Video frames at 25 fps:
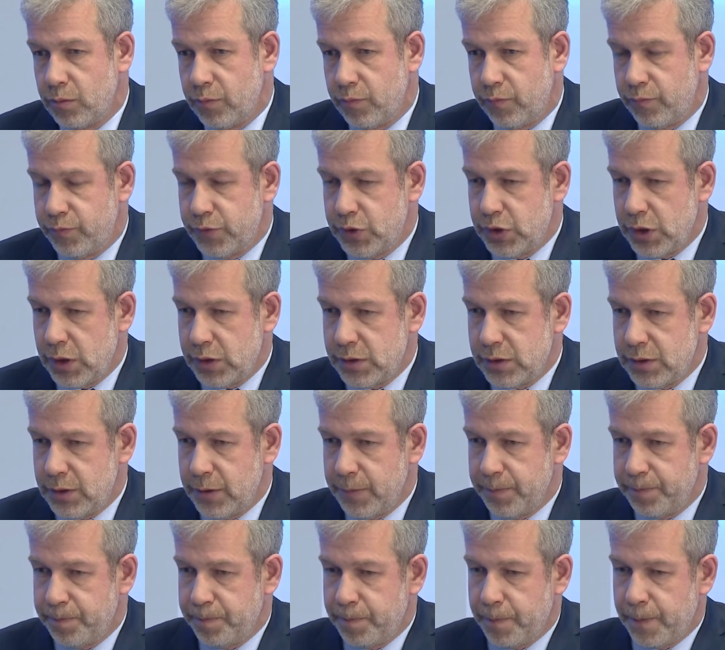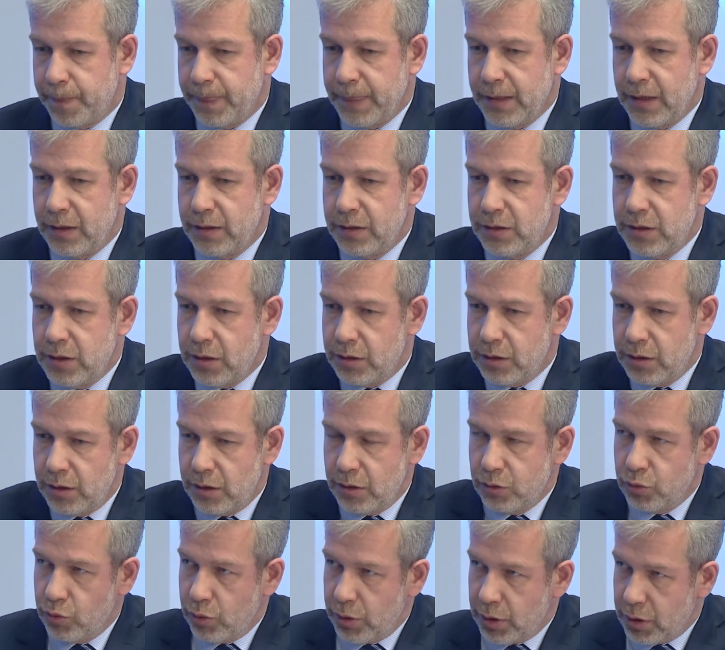в части э, тех
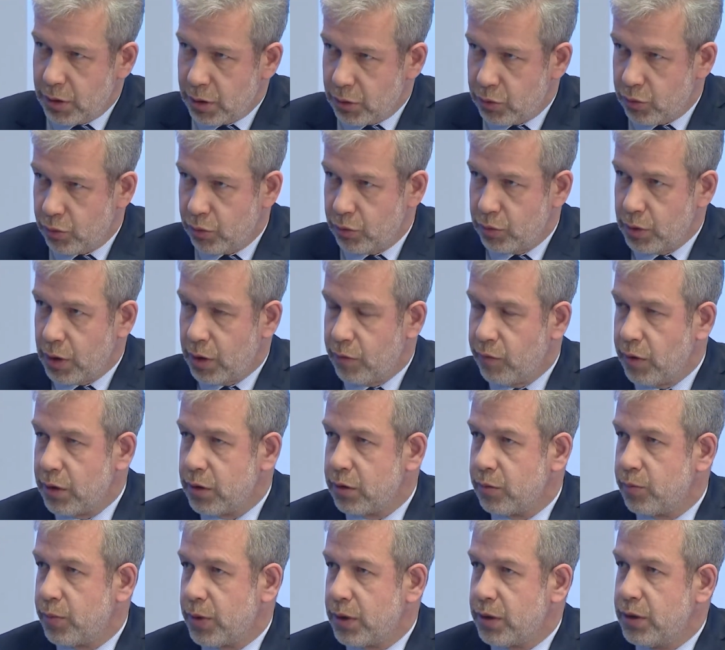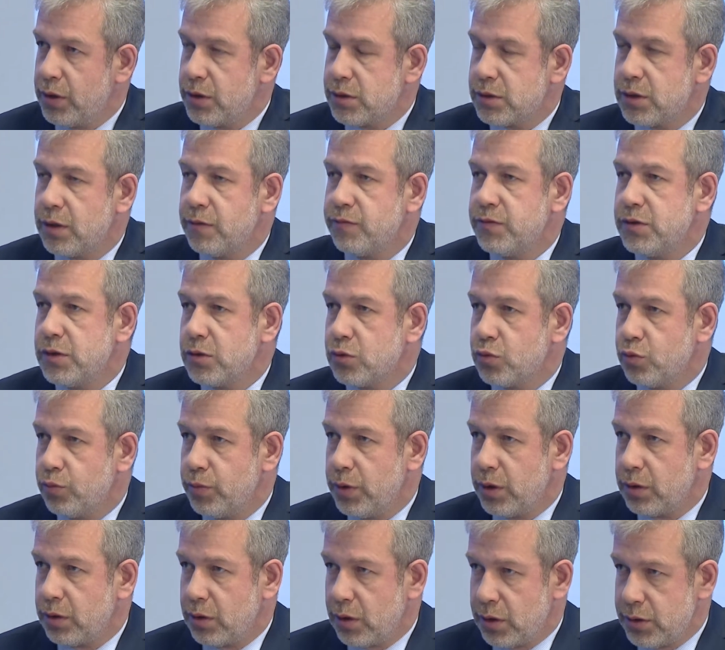территорий, которые он охватит, практически все
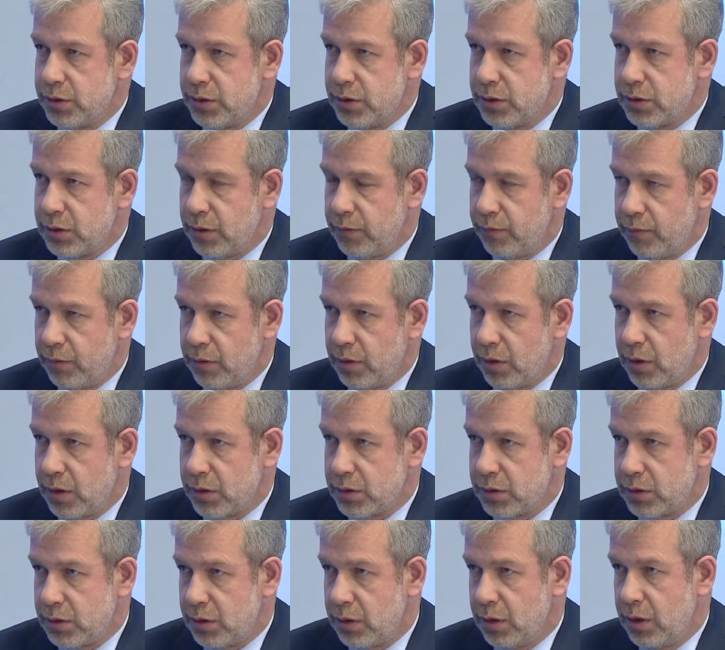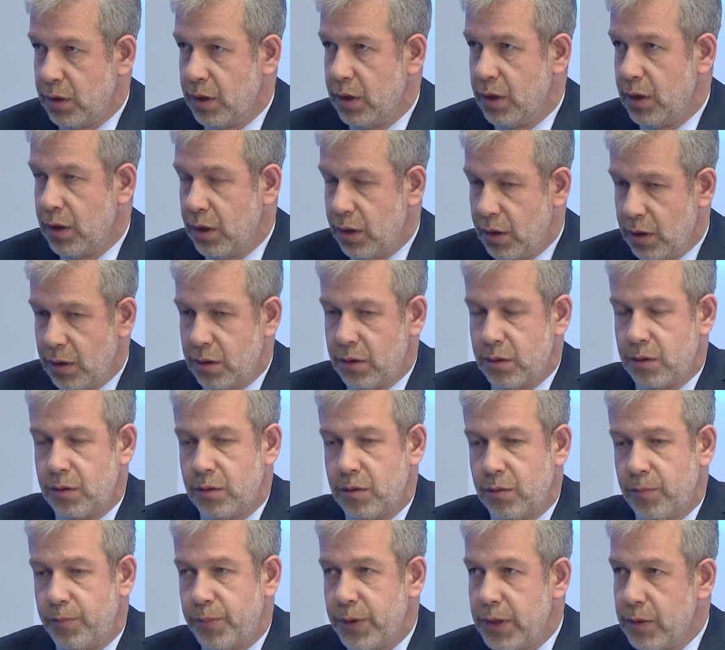субъекты Российской Федерации.
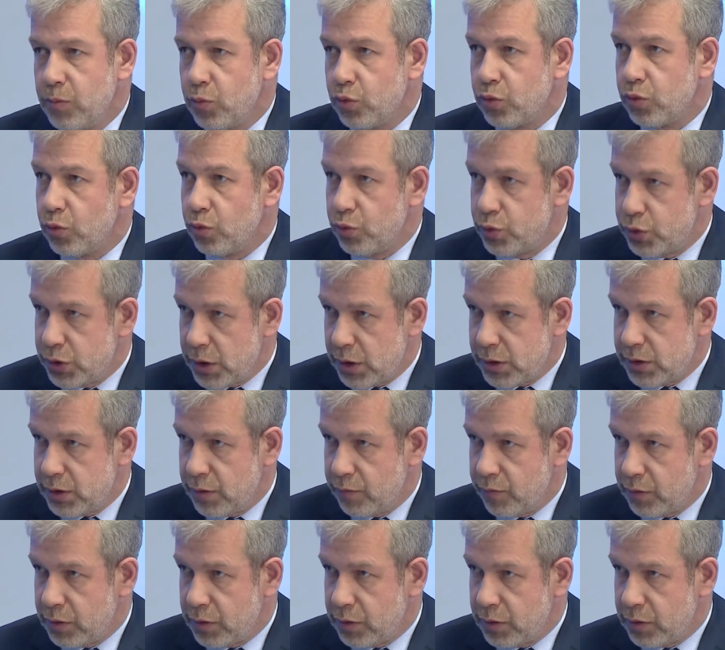Э, примут участие